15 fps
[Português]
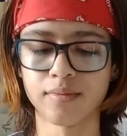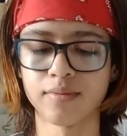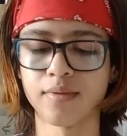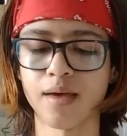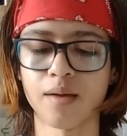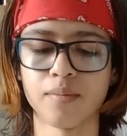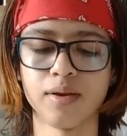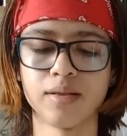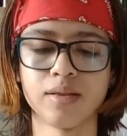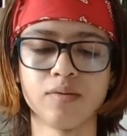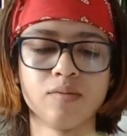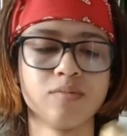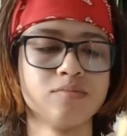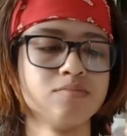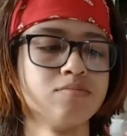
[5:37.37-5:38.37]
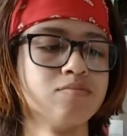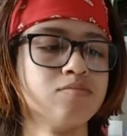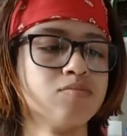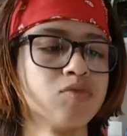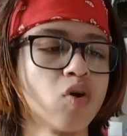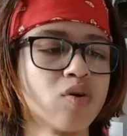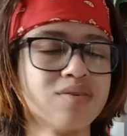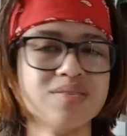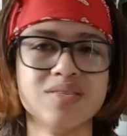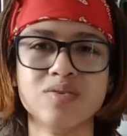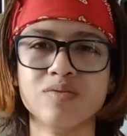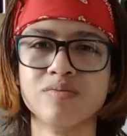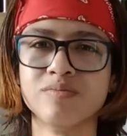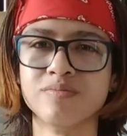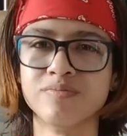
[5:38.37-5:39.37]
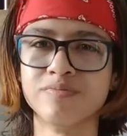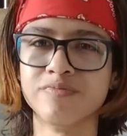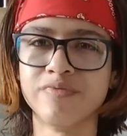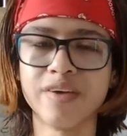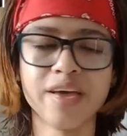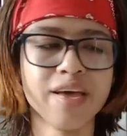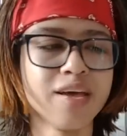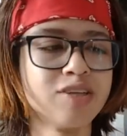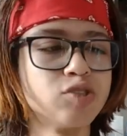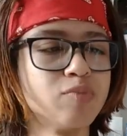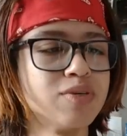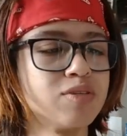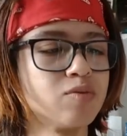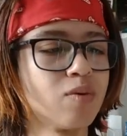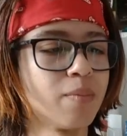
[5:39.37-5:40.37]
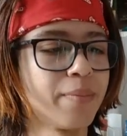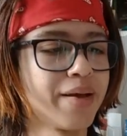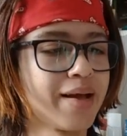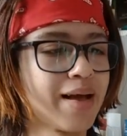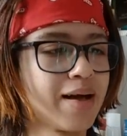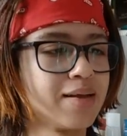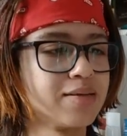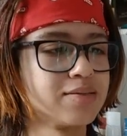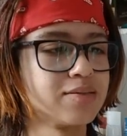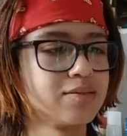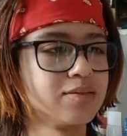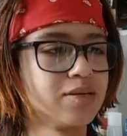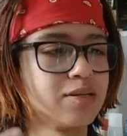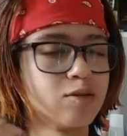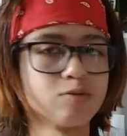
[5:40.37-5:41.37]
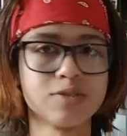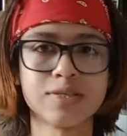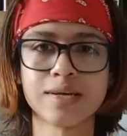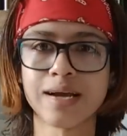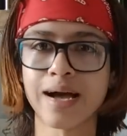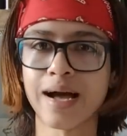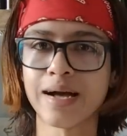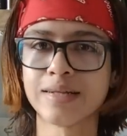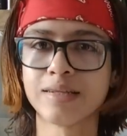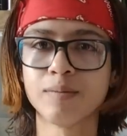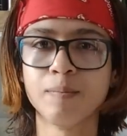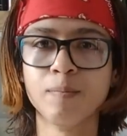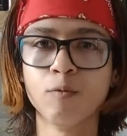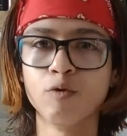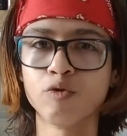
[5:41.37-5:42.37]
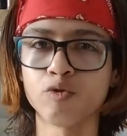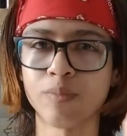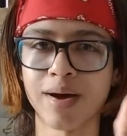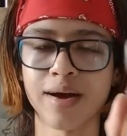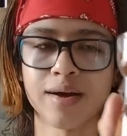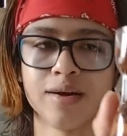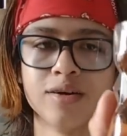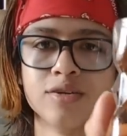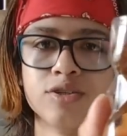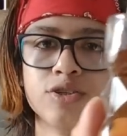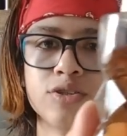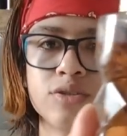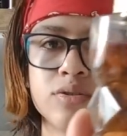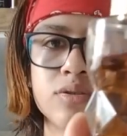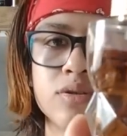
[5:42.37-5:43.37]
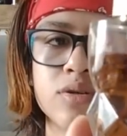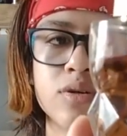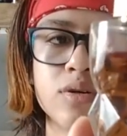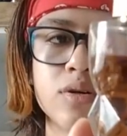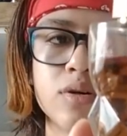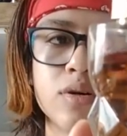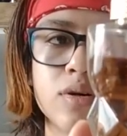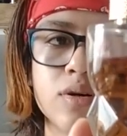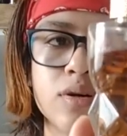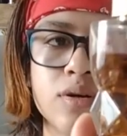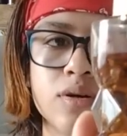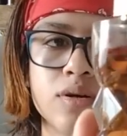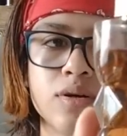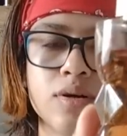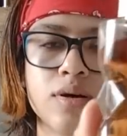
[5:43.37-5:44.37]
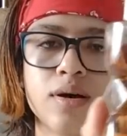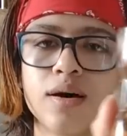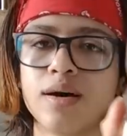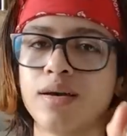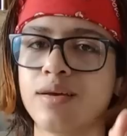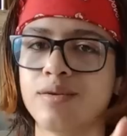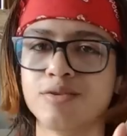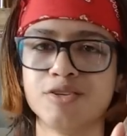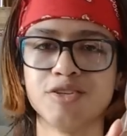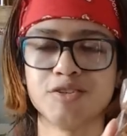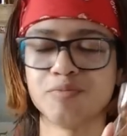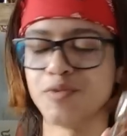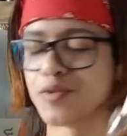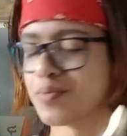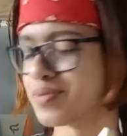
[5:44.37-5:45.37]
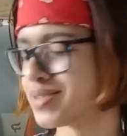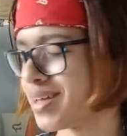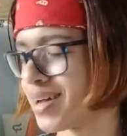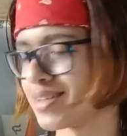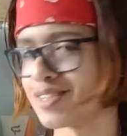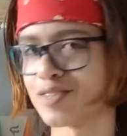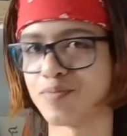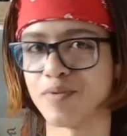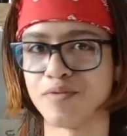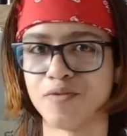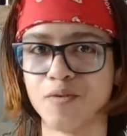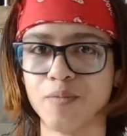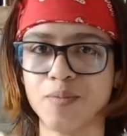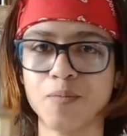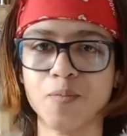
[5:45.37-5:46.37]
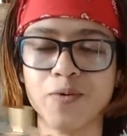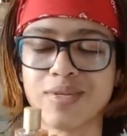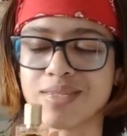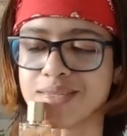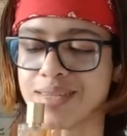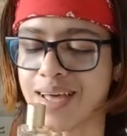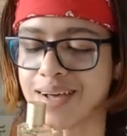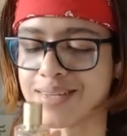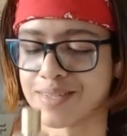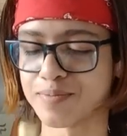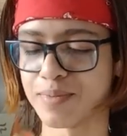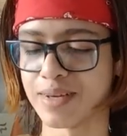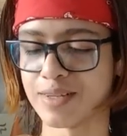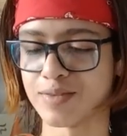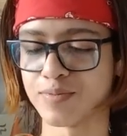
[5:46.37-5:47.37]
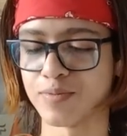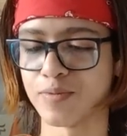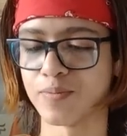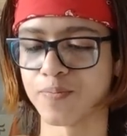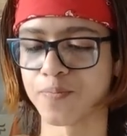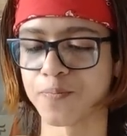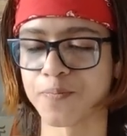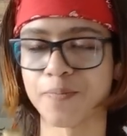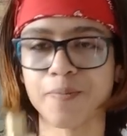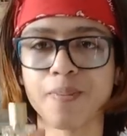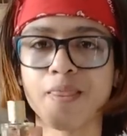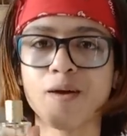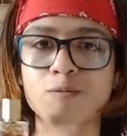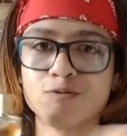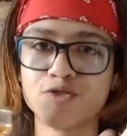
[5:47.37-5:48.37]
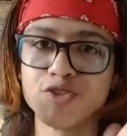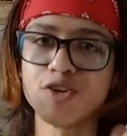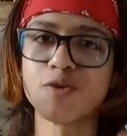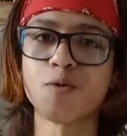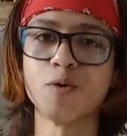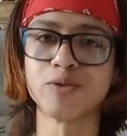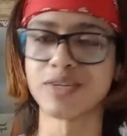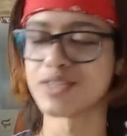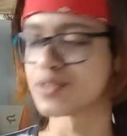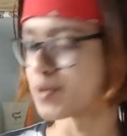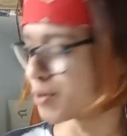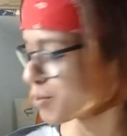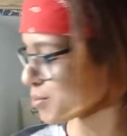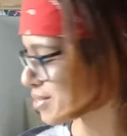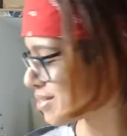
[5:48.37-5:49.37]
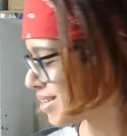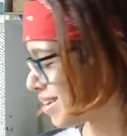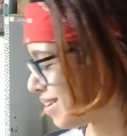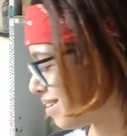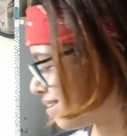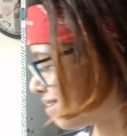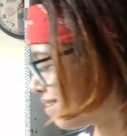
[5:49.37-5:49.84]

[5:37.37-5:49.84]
Sabe, ele tem um toquezinho verde, mas é uma pegada assim, adocicada, muito marcante. Ai, gente, é muito sexy esse perfume. Muito sexy mesmo. Um dia eu conto a história, não sei.